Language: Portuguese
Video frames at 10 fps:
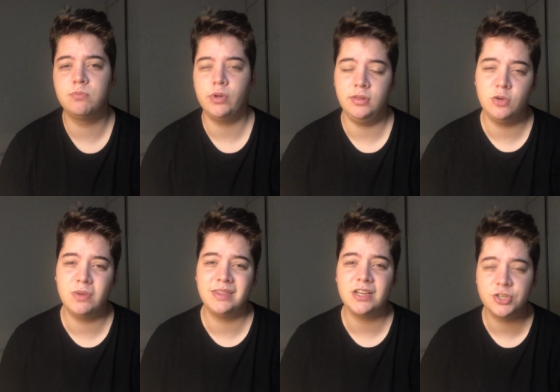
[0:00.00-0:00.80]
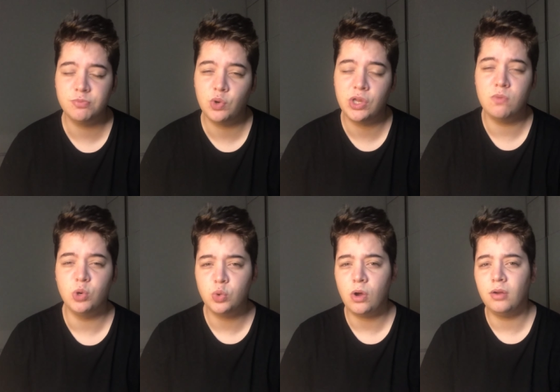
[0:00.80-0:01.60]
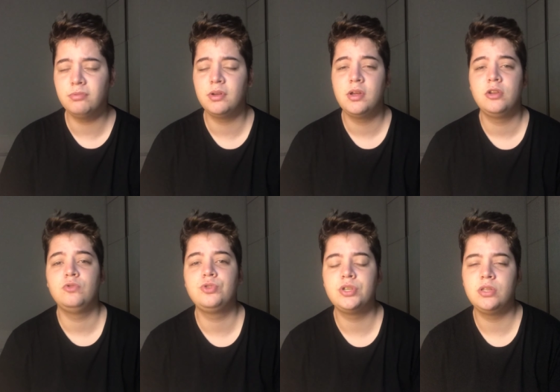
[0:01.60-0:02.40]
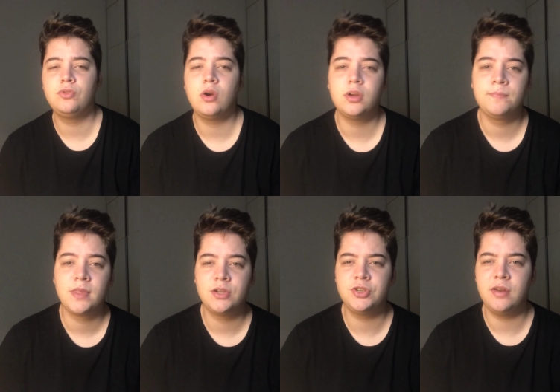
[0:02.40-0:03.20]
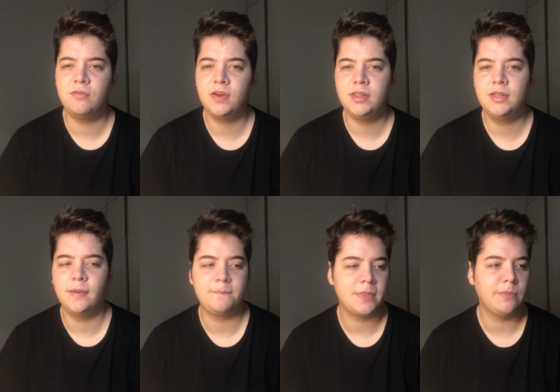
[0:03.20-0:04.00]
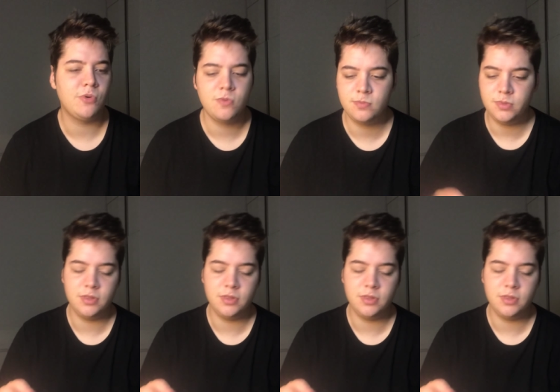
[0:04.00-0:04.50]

porém tem uma taxa de bloqueio muito alta no TikTok, já não vai ter, tá bom?